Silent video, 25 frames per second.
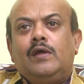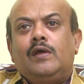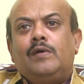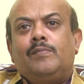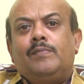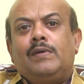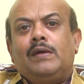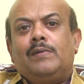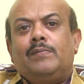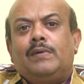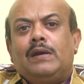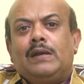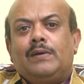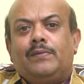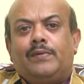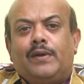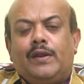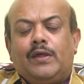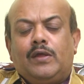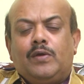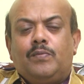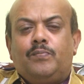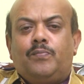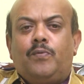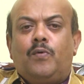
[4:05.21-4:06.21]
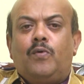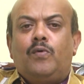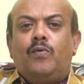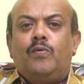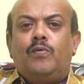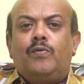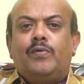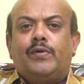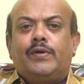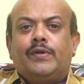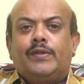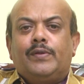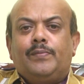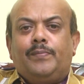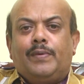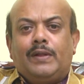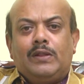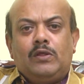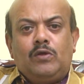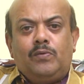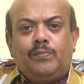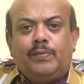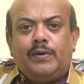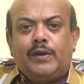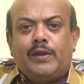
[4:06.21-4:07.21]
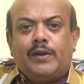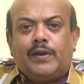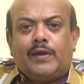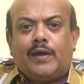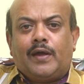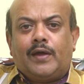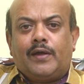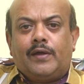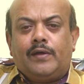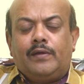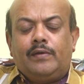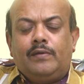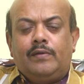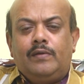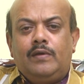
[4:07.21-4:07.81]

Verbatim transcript: இமயமலை வரைக்கும் போகணுன்றது பதிவு பண்ணியிருக்காங்க